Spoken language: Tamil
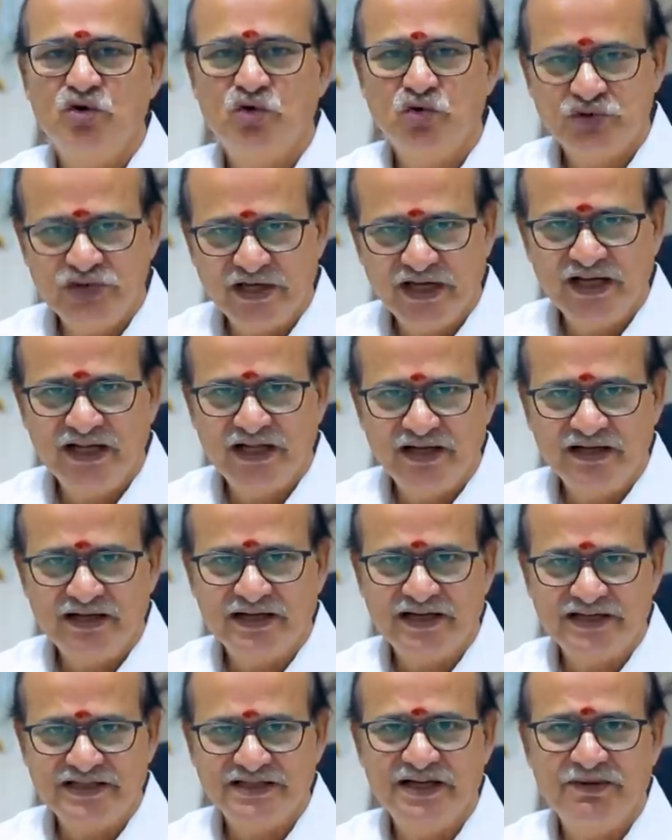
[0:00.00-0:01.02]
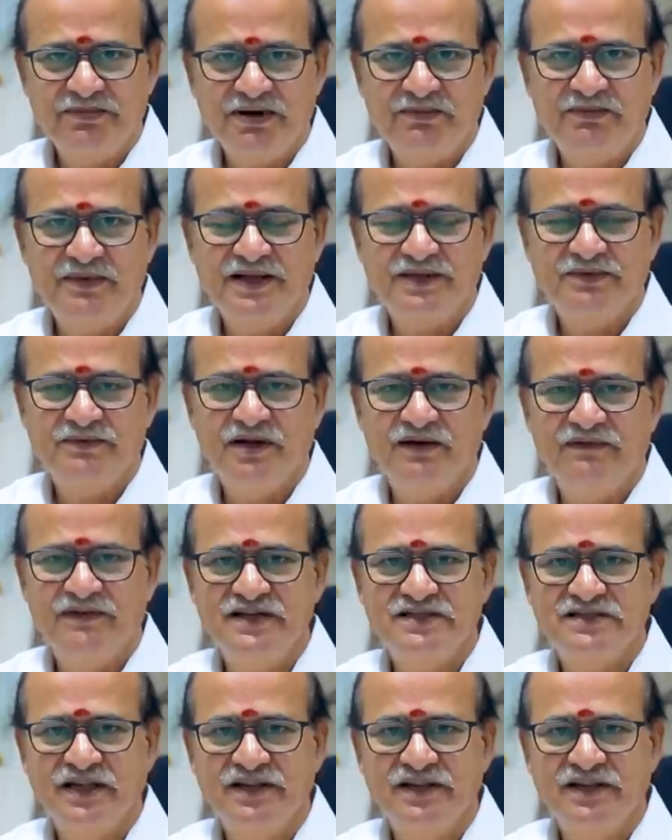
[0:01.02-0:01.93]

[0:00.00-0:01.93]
குசேலர் கிருஷ்ண பரமாத்மாவை